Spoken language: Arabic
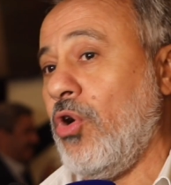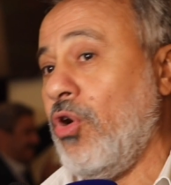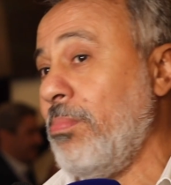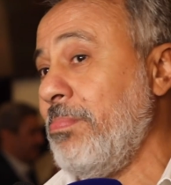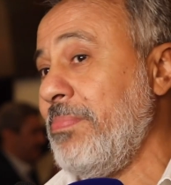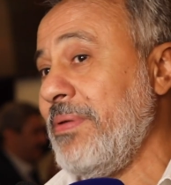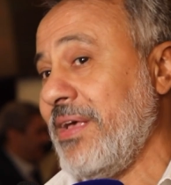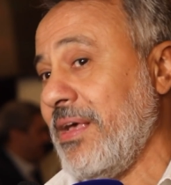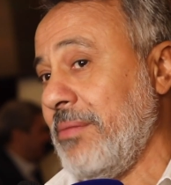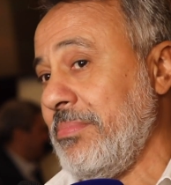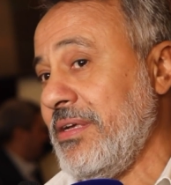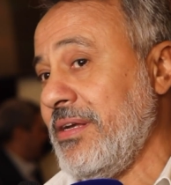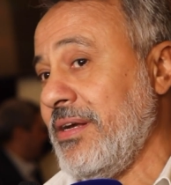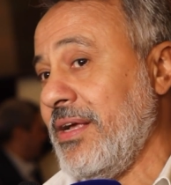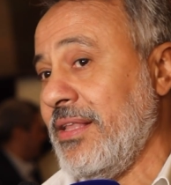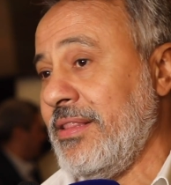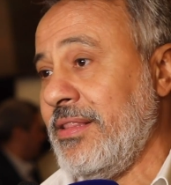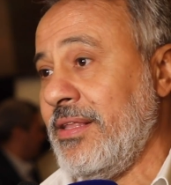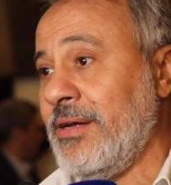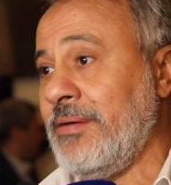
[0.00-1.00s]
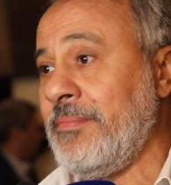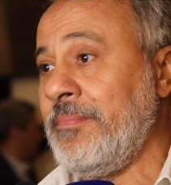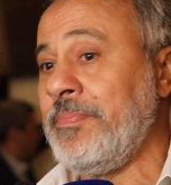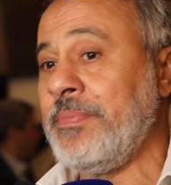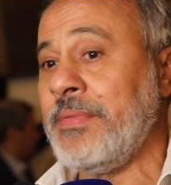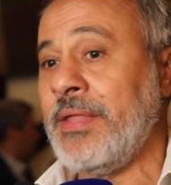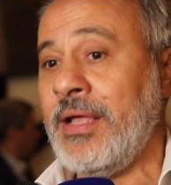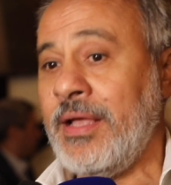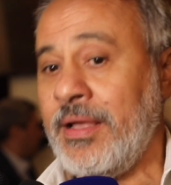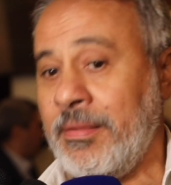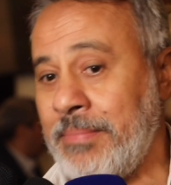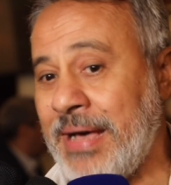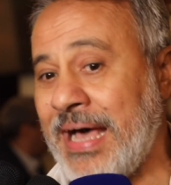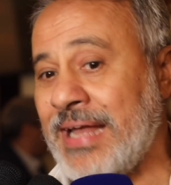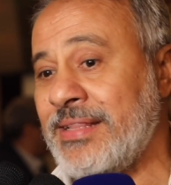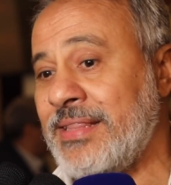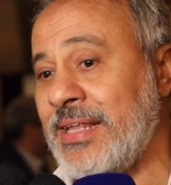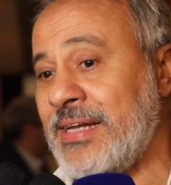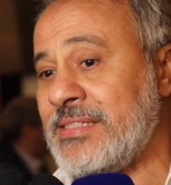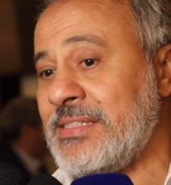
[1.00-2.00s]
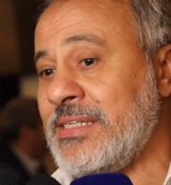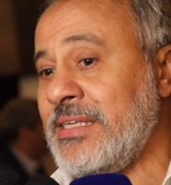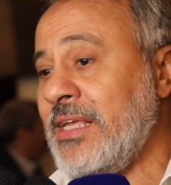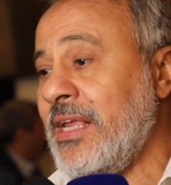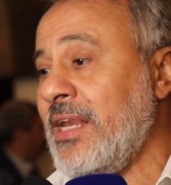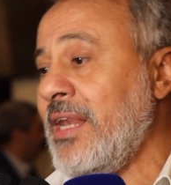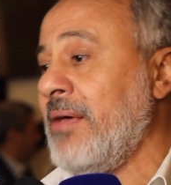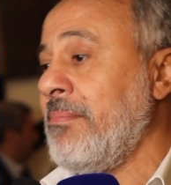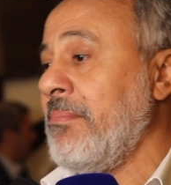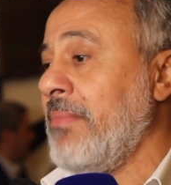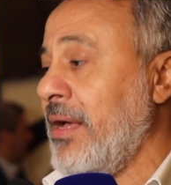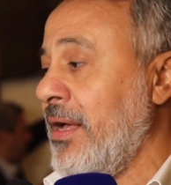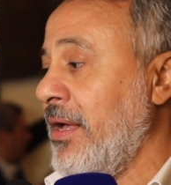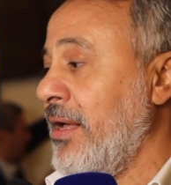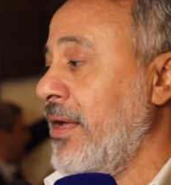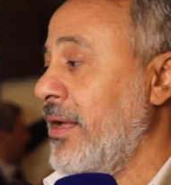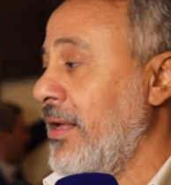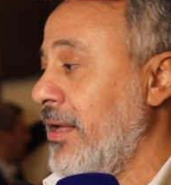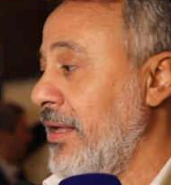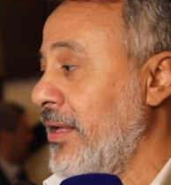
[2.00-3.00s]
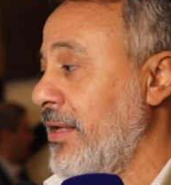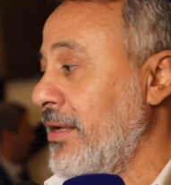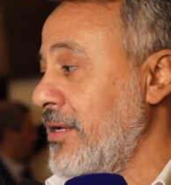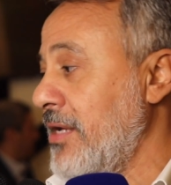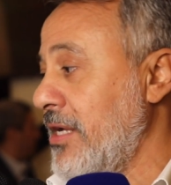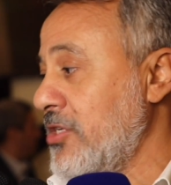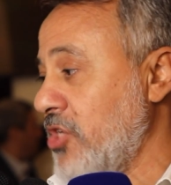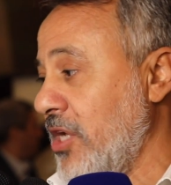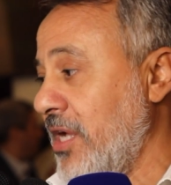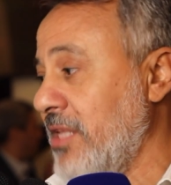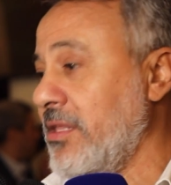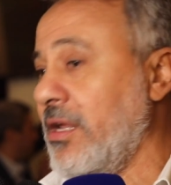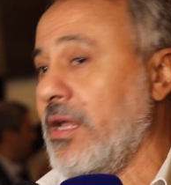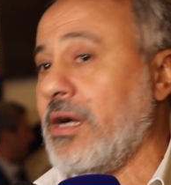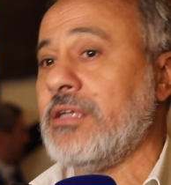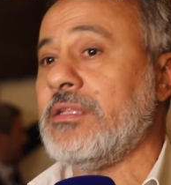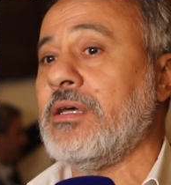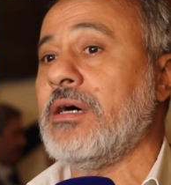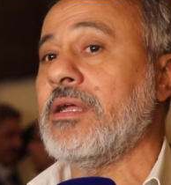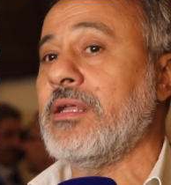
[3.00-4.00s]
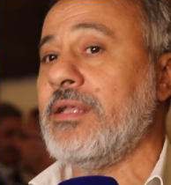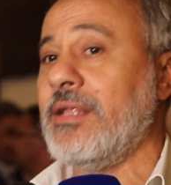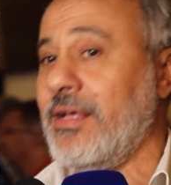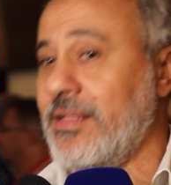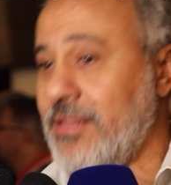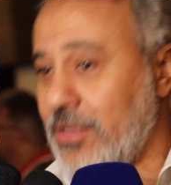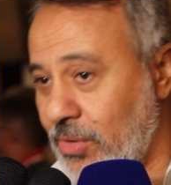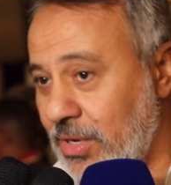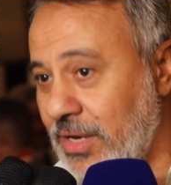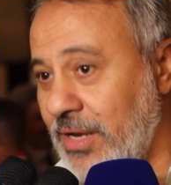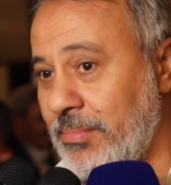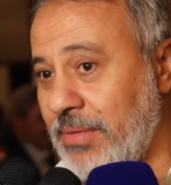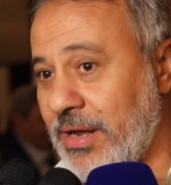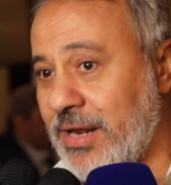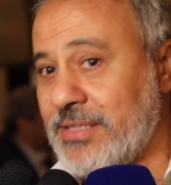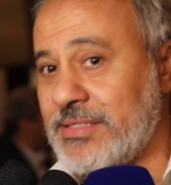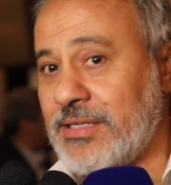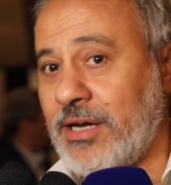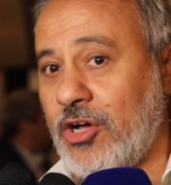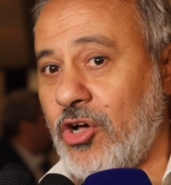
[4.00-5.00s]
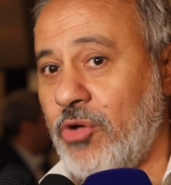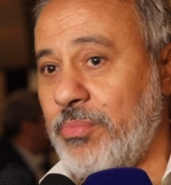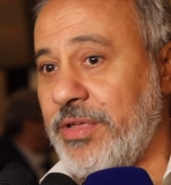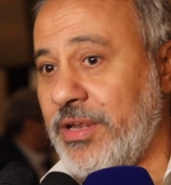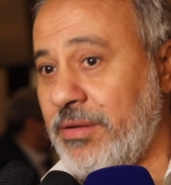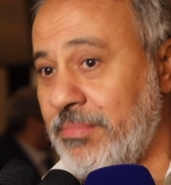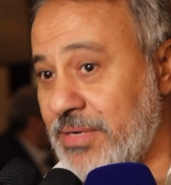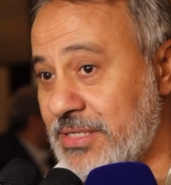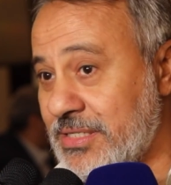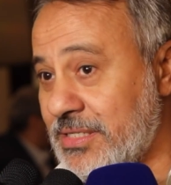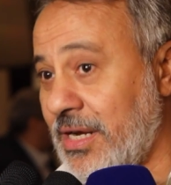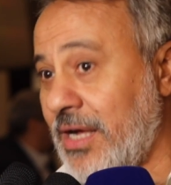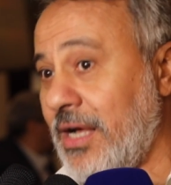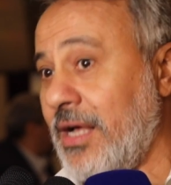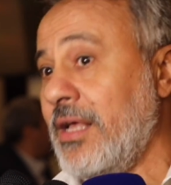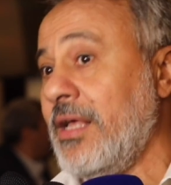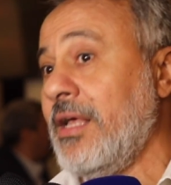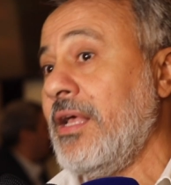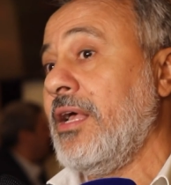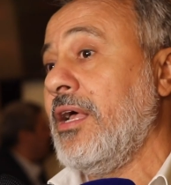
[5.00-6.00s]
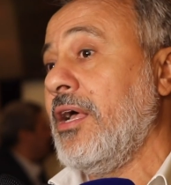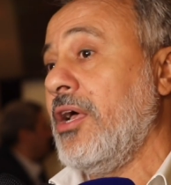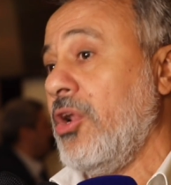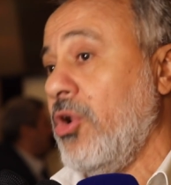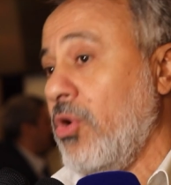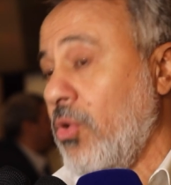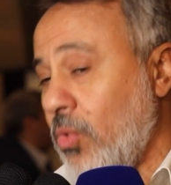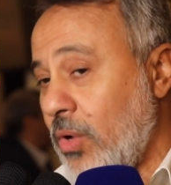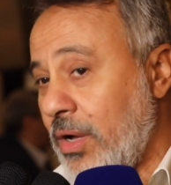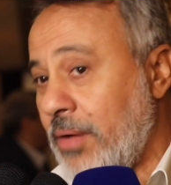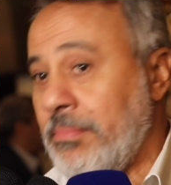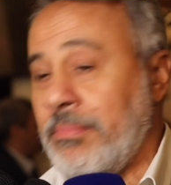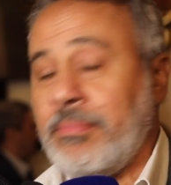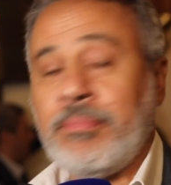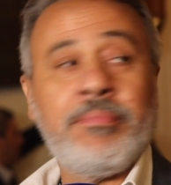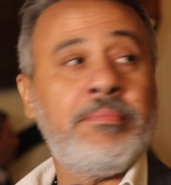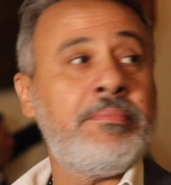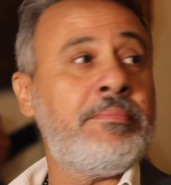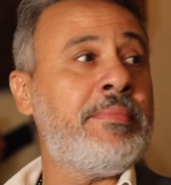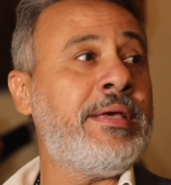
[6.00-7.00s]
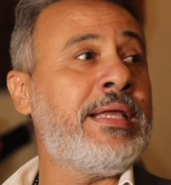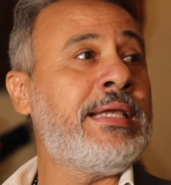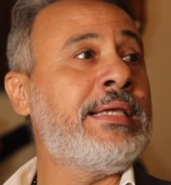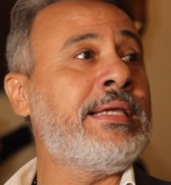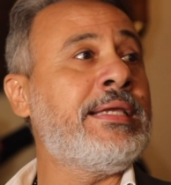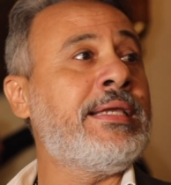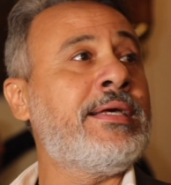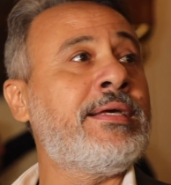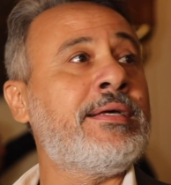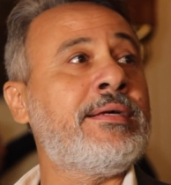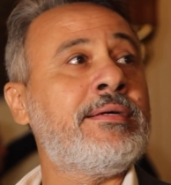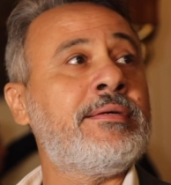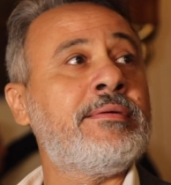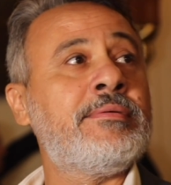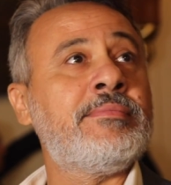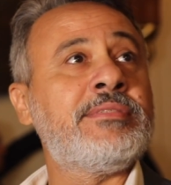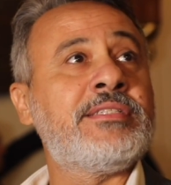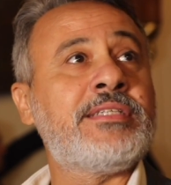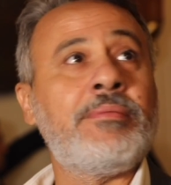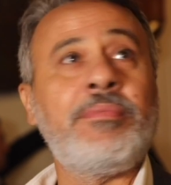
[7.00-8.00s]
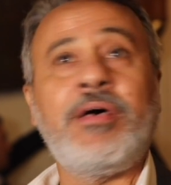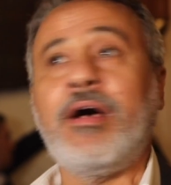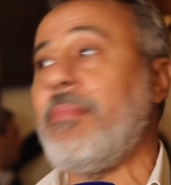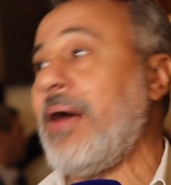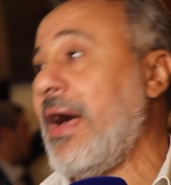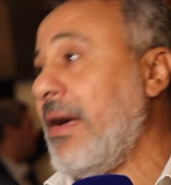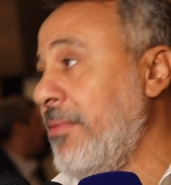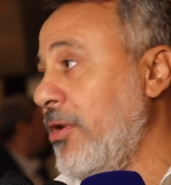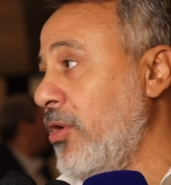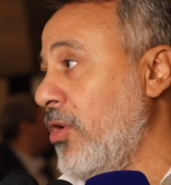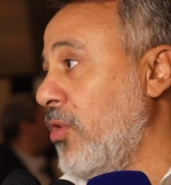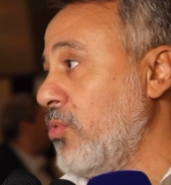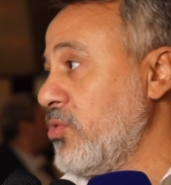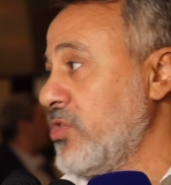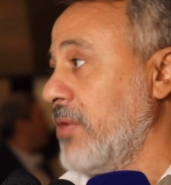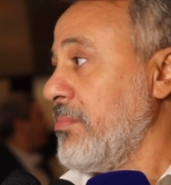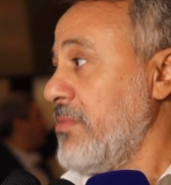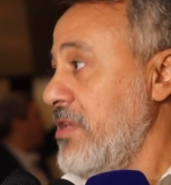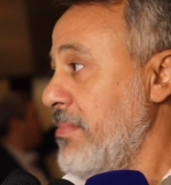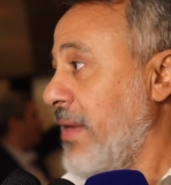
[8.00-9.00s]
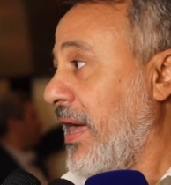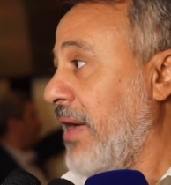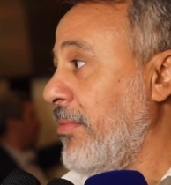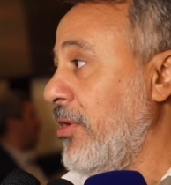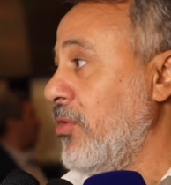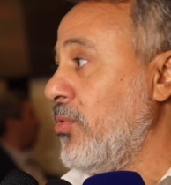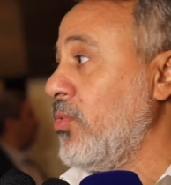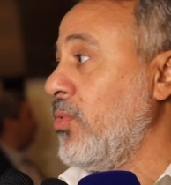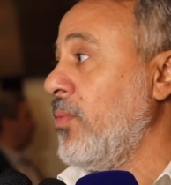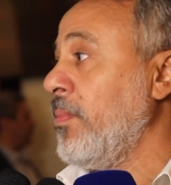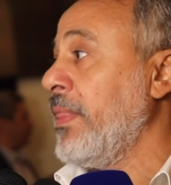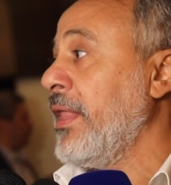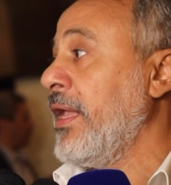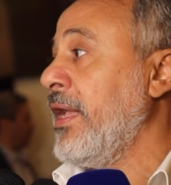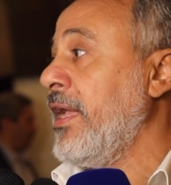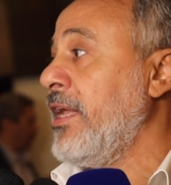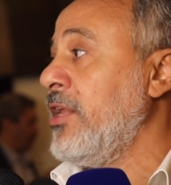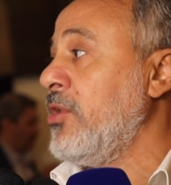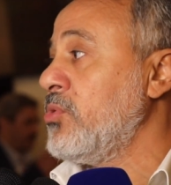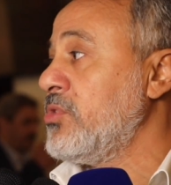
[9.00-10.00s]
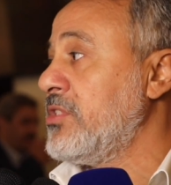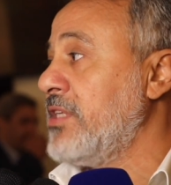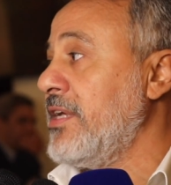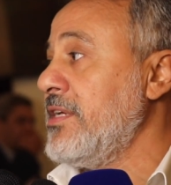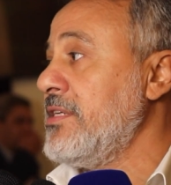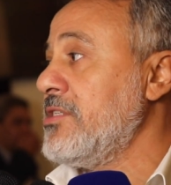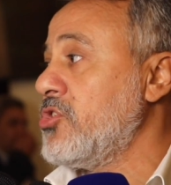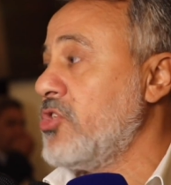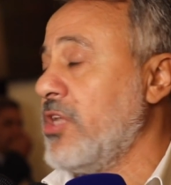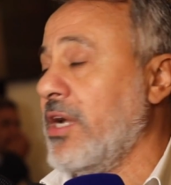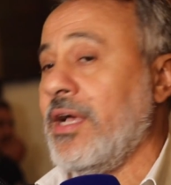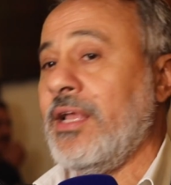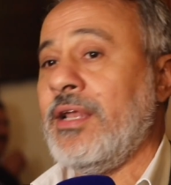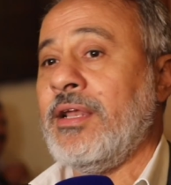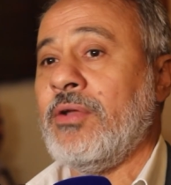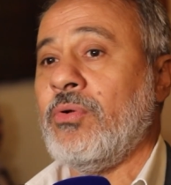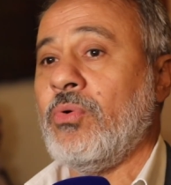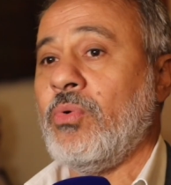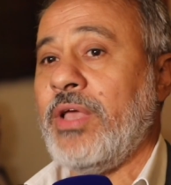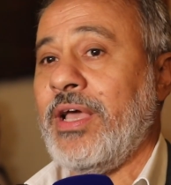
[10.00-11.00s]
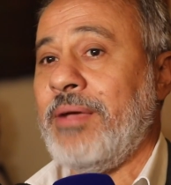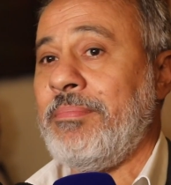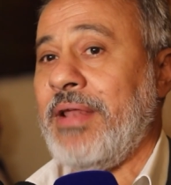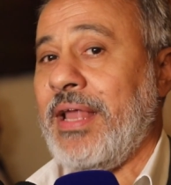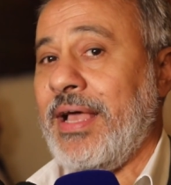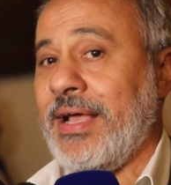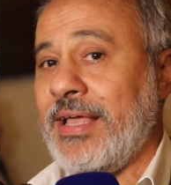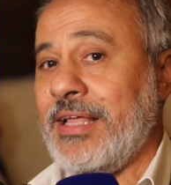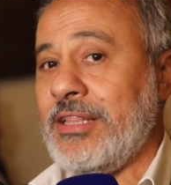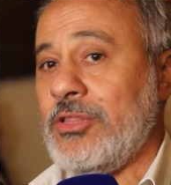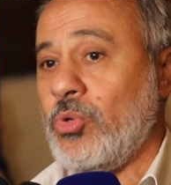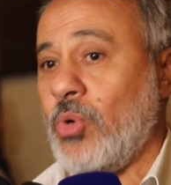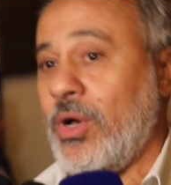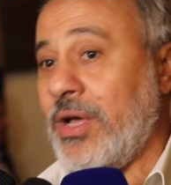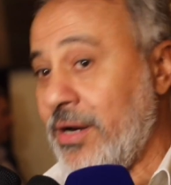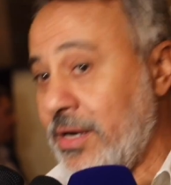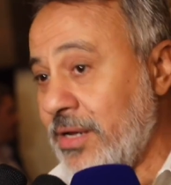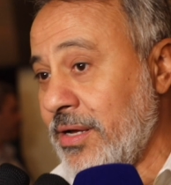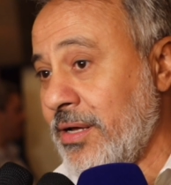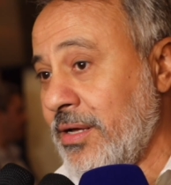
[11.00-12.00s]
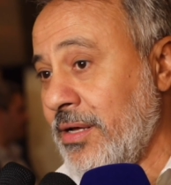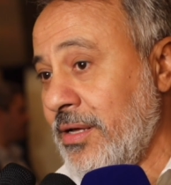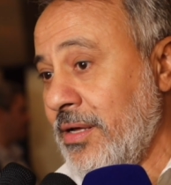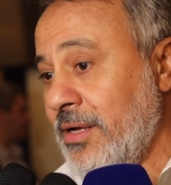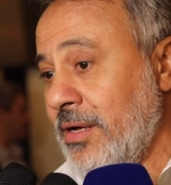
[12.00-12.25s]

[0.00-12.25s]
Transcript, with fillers: حب كبير جدا بعد ثلاث سنين لما اشاءت الاقدار ان اتولى المركز القومي للمسرح اللي هو من آه، صمام عمله او صميم عمله انه ازاي يشتغل ويعمل حاجات تؤرخ